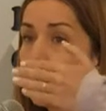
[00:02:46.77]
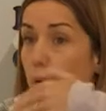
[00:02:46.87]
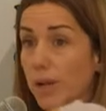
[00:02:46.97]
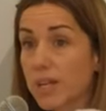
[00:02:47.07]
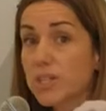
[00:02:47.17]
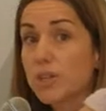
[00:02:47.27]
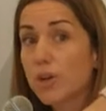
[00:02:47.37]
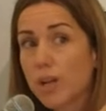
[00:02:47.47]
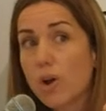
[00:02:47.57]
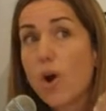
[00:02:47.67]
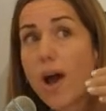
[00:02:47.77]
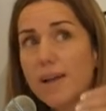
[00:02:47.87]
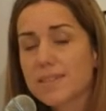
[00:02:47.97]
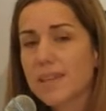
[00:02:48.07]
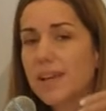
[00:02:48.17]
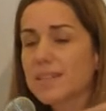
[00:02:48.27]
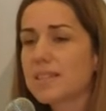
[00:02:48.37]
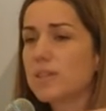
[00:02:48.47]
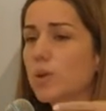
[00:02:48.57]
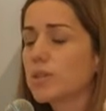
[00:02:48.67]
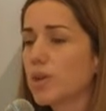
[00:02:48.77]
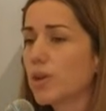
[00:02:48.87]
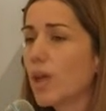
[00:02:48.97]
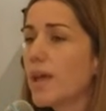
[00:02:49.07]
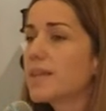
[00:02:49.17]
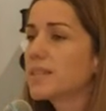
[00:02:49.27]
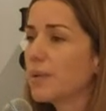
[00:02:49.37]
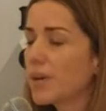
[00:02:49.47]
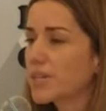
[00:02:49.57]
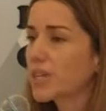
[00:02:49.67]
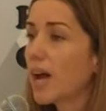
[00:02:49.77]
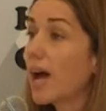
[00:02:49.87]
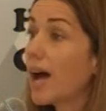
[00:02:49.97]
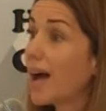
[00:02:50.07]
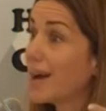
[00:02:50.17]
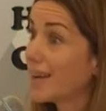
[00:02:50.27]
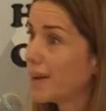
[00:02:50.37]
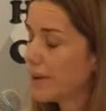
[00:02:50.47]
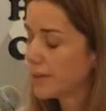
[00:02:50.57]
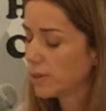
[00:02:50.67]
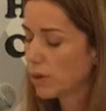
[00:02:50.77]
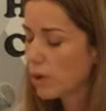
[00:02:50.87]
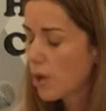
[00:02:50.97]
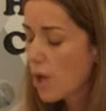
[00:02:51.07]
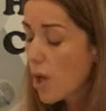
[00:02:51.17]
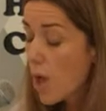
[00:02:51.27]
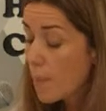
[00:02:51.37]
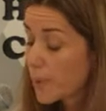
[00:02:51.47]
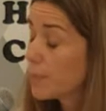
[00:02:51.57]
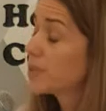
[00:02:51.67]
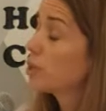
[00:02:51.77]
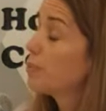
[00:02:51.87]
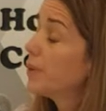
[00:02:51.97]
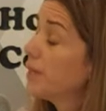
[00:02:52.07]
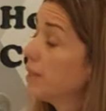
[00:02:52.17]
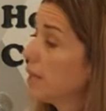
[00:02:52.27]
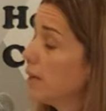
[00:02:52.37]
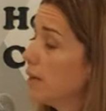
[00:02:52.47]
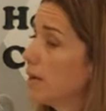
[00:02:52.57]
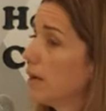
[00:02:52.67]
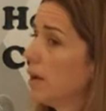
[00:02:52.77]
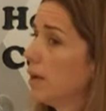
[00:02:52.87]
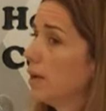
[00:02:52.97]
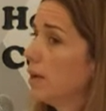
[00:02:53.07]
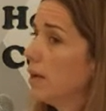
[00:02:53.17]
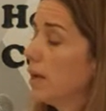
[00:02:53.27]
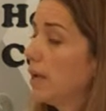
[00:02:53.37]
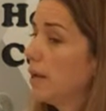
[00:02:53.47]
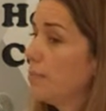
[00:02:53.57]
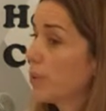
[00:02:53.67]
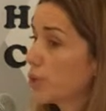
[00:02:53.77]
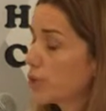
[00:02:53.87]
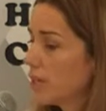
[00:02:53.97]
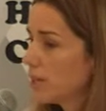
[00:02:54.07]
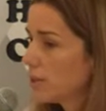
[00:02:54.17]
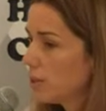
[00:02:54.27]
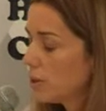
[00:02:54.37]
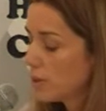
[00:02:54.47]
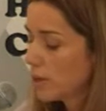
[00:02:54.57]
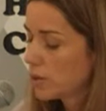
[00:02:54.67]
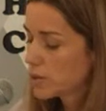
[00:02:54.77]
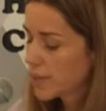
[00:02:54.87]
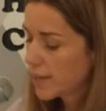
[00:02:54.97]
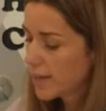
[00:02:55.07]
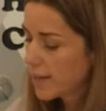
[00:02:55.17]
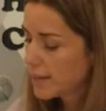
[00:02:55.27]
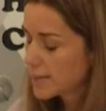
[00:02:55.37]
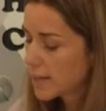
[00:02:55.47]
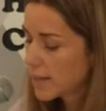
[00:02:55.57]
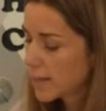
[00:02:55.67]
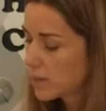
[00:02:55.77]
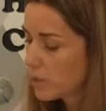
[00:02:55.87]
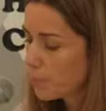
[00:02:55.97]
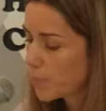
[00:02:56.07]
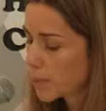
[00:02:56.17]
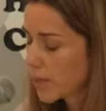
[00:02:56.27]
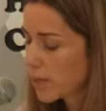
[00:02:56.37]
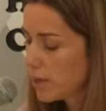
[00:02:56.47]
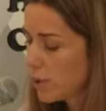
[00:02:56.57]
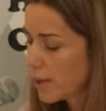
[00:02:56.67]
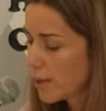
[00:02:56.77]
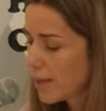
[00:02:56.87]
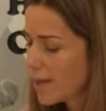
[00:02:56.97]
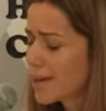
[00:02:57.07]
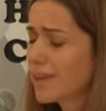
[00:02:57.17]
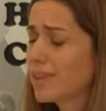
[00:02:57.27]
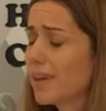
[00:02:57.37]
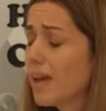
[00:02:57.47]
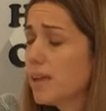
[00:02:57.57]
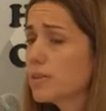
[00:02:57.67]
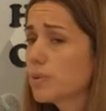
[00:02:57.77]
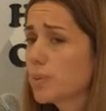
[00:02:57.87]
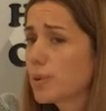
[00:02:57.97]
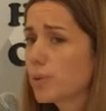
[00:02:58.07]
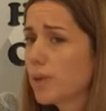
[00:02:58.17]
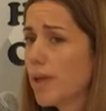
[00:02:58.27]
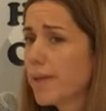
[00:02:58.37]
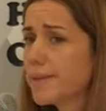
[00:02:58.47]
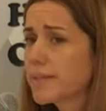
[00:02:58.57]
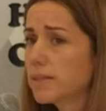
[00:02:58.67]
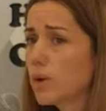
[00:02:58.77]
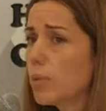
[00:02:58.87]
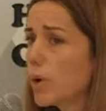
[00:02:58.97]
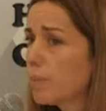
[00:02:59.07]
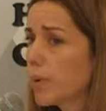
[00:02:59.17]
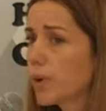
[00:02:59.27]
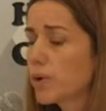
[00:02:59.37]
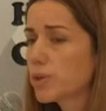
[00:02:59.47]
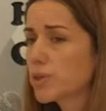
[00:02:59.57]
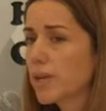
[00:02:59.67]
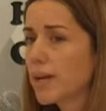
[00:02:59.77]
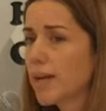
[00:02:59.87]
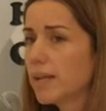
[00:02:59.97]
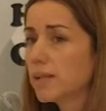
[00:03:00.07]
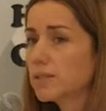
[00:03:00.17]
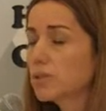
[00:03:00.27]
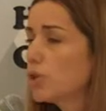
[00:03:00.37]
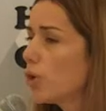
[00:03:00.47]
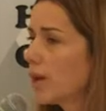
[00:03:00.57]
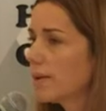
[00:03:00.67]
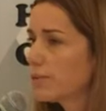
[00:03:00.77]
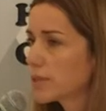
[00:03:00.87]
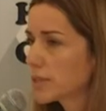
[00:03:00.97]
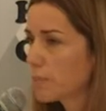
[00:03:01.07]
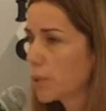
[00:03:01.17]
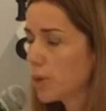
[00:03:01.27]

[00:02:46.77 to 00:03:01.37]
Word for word: por calle Dorrego hace que esa situación se vaya agravando. Pero me sorprende el proyecto del concejal secreto porque creo que en reiteradas oportunidades este cuerpo de concejales, todas las fuerzas